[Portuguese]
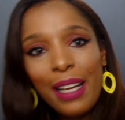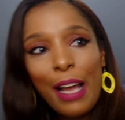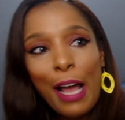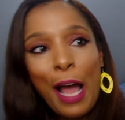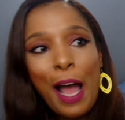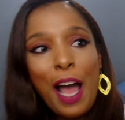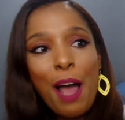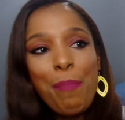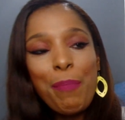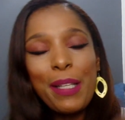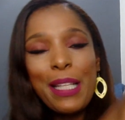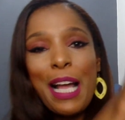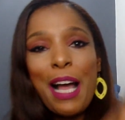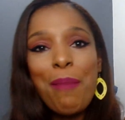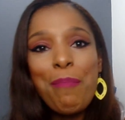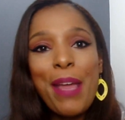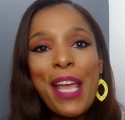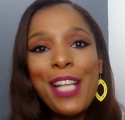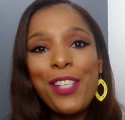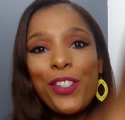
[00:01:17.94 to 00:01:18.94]

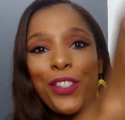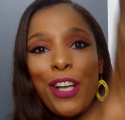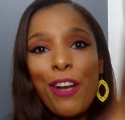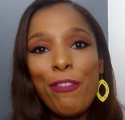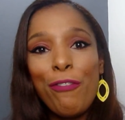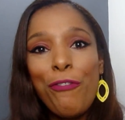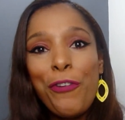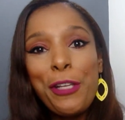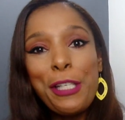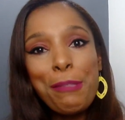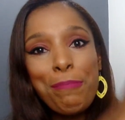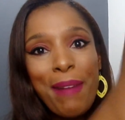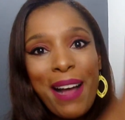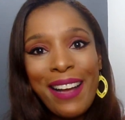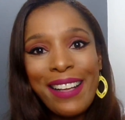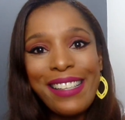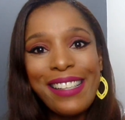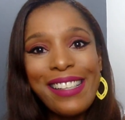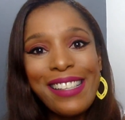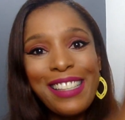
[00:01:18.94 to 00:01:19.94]
rapidamente já fui
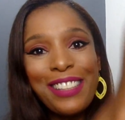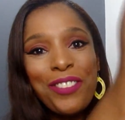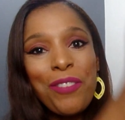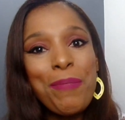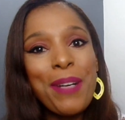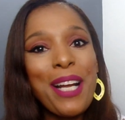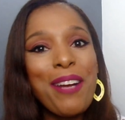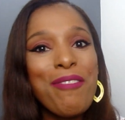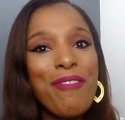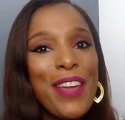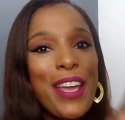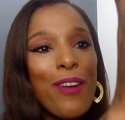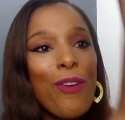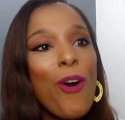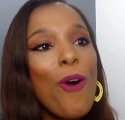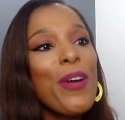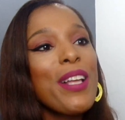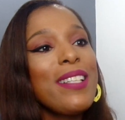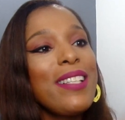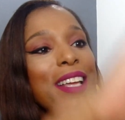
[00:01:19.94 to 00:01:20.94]
espalhando para ver
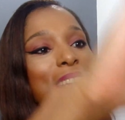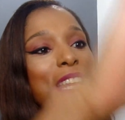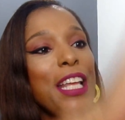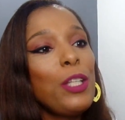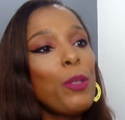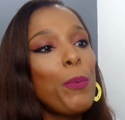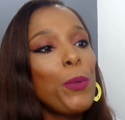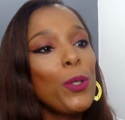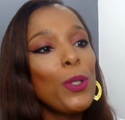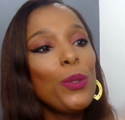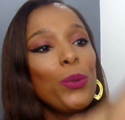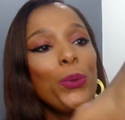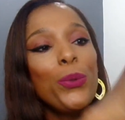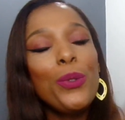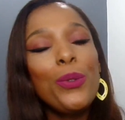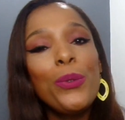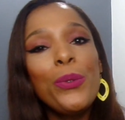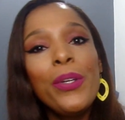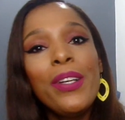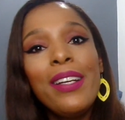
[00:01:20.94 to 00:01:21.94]
qual que seria do
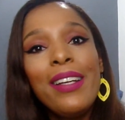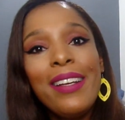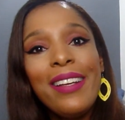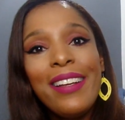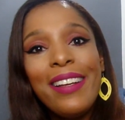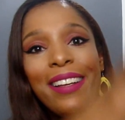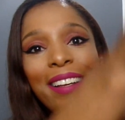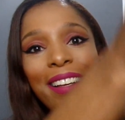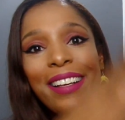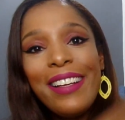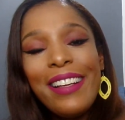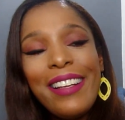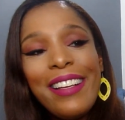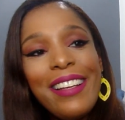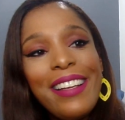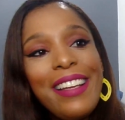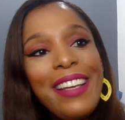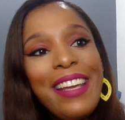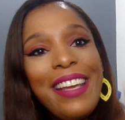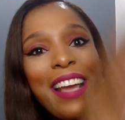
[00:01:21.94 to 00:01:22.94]
produto
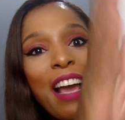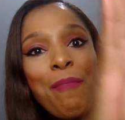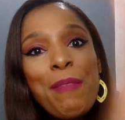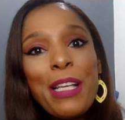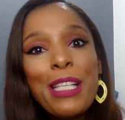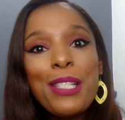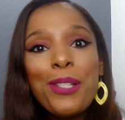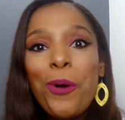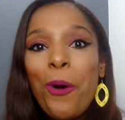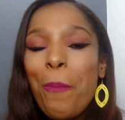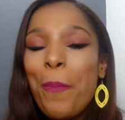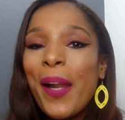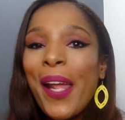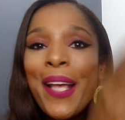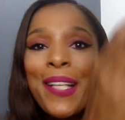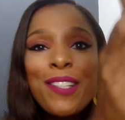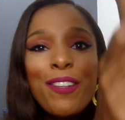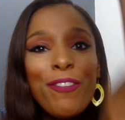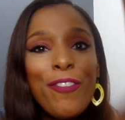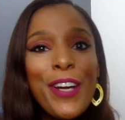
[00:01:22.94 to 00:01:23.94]
e a minha
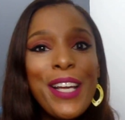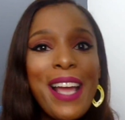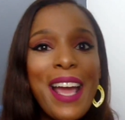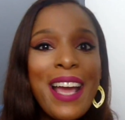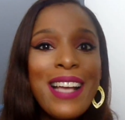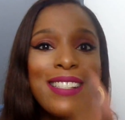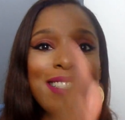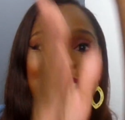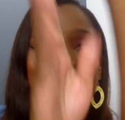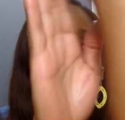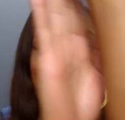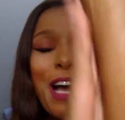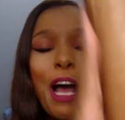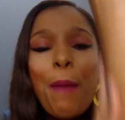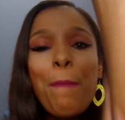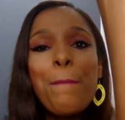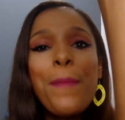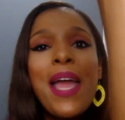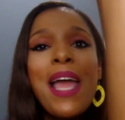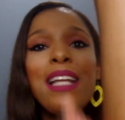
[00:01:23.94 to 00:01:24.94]
surpresa foi essa:
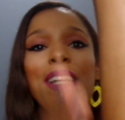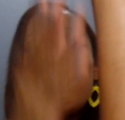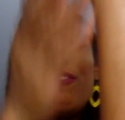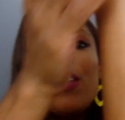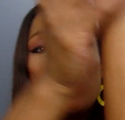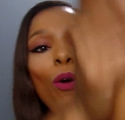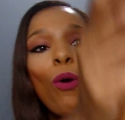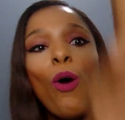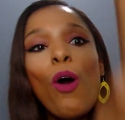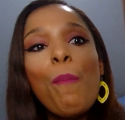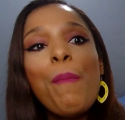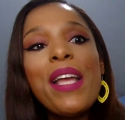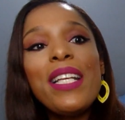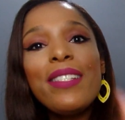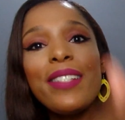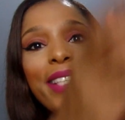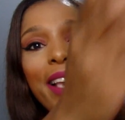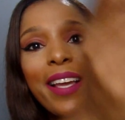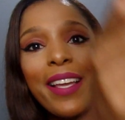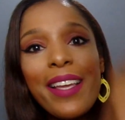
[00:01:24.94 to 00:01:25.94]
a pele ficou bem
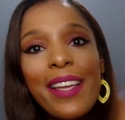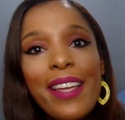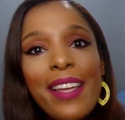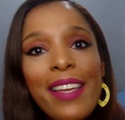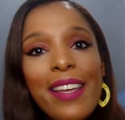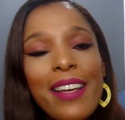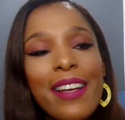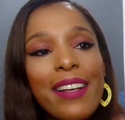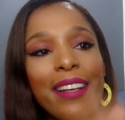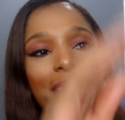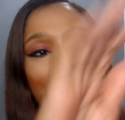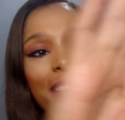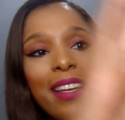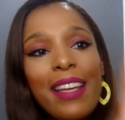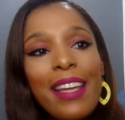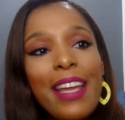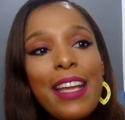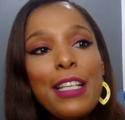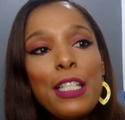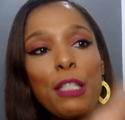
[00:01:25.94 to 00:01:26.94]
sequinha.
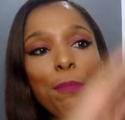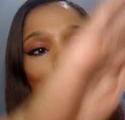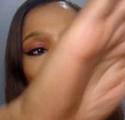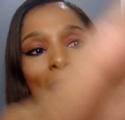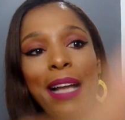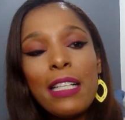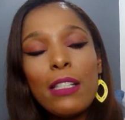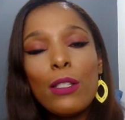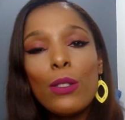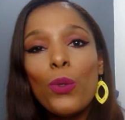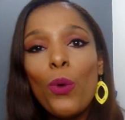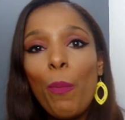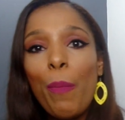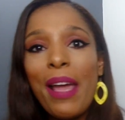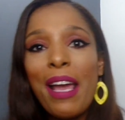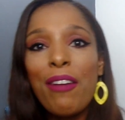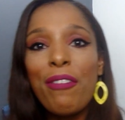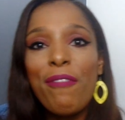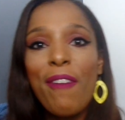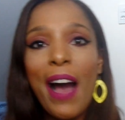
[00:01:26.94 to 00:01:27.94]
Ele espalha
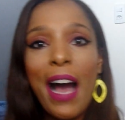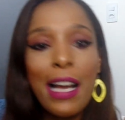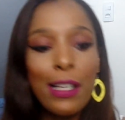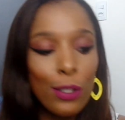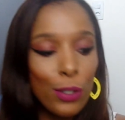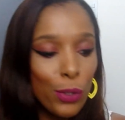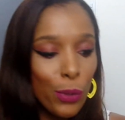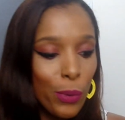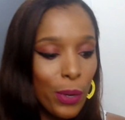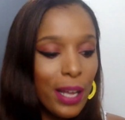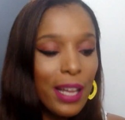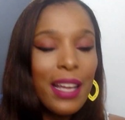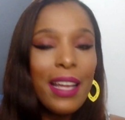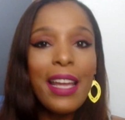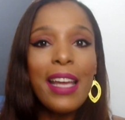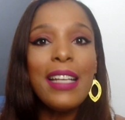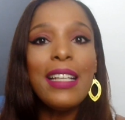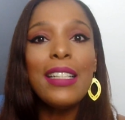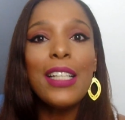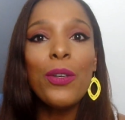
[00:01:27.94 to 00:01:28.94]
super fácil,
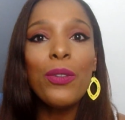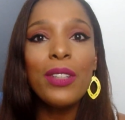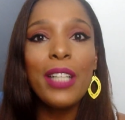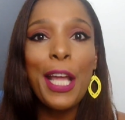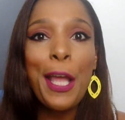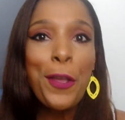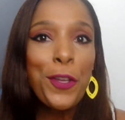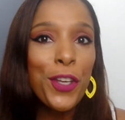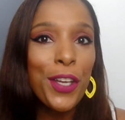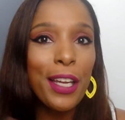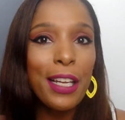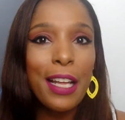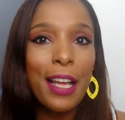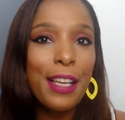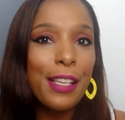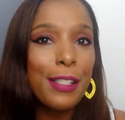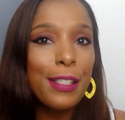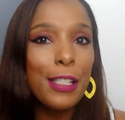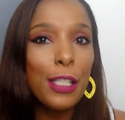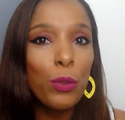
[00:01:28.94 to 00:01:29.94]
ele não deixa aquele
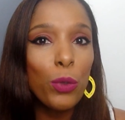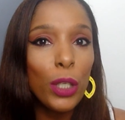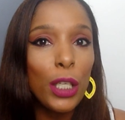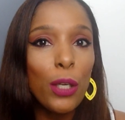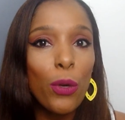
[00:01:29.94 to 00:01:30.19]
resíduo